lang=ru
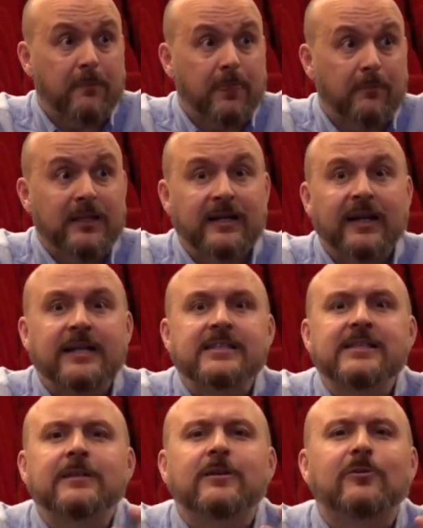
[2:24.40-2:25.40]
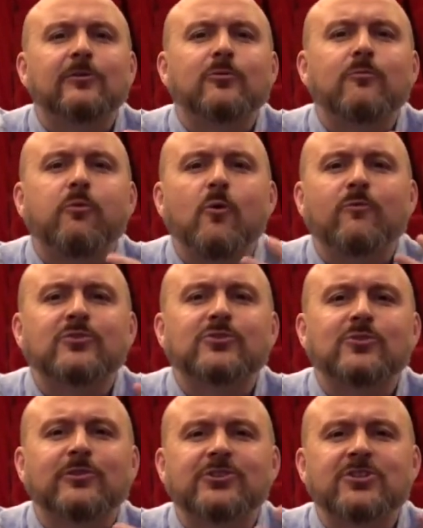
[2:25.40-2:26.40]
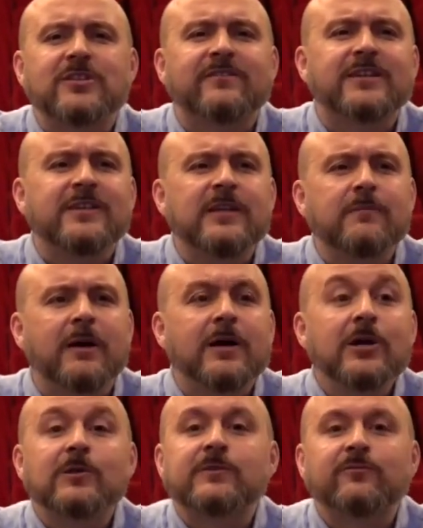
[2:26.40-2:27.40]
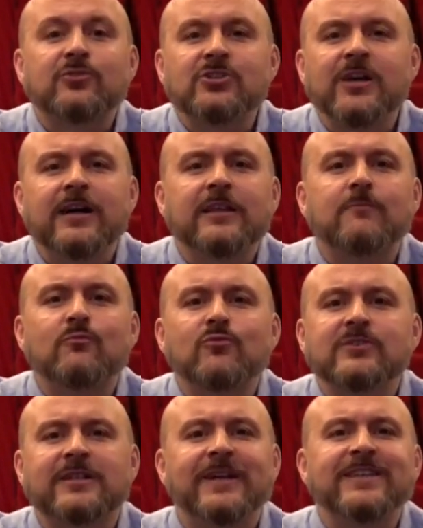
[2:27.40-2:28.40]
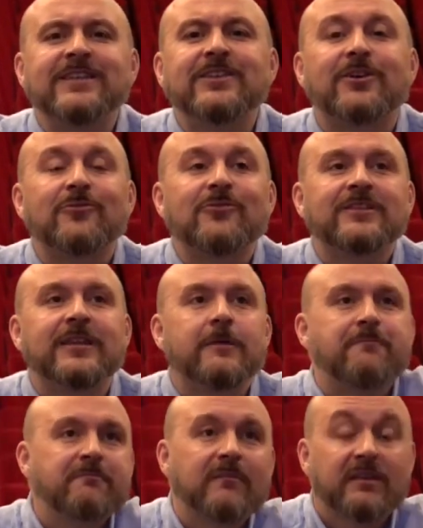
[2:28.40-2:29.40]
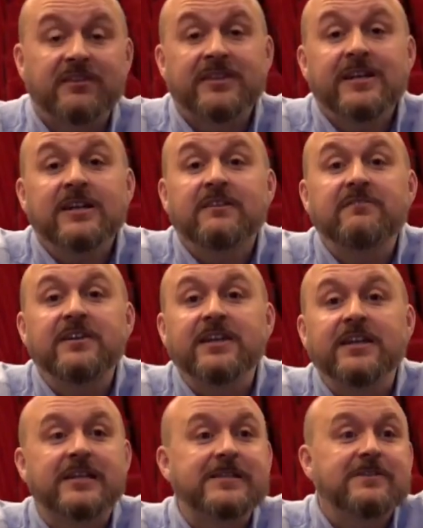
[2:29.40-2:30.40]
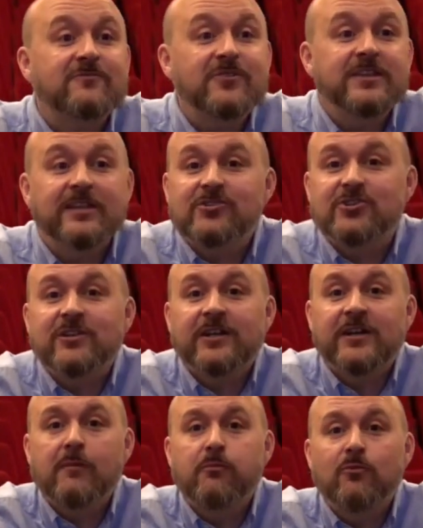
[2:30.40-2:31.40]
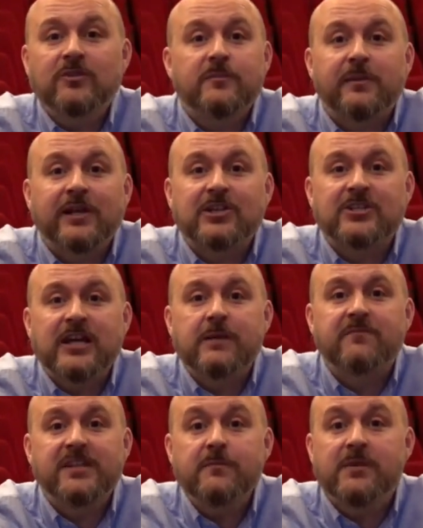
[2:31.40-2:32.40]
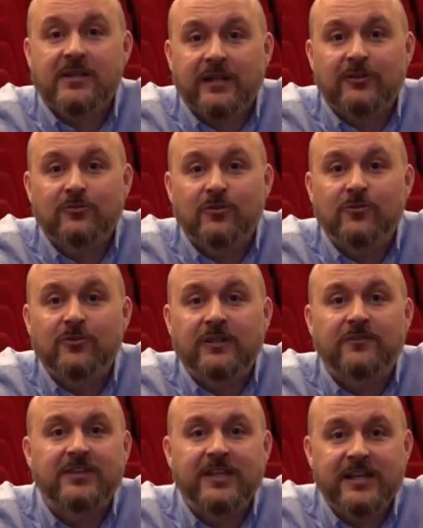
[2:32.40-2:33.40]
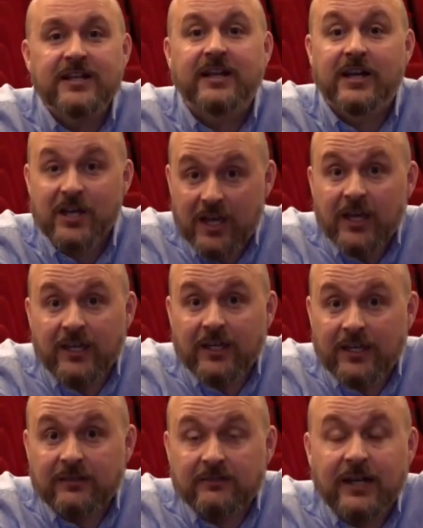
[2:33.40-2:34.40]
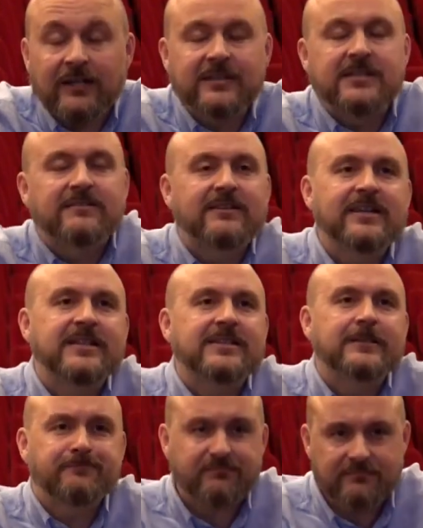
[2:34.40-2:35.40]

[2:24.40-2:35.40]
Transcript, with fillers: была картинка голубого солнечного неба звучала музыка Нины Роты, Федерико Феллини. Сегодня это человек-аэропорт. Приезжаем в Римени, родной город Федерико, и так называется